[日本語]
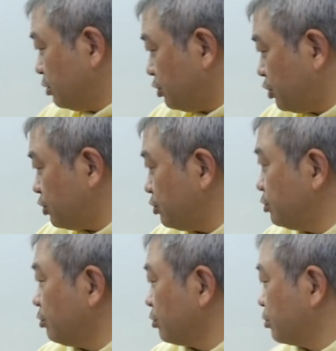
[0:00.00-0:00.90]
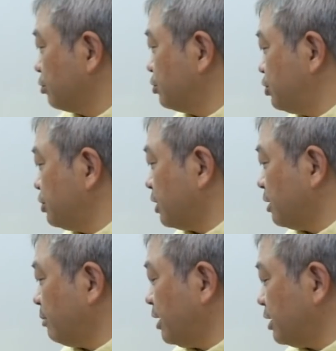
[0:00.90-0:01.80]
14と10だか
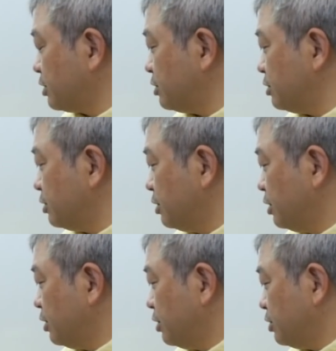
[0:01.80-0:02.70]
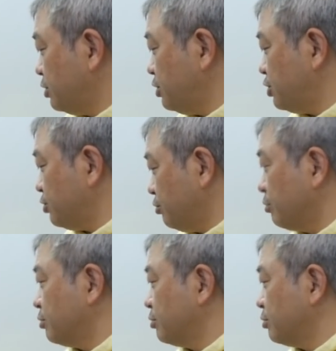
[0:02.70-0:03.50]
ら、マイナス24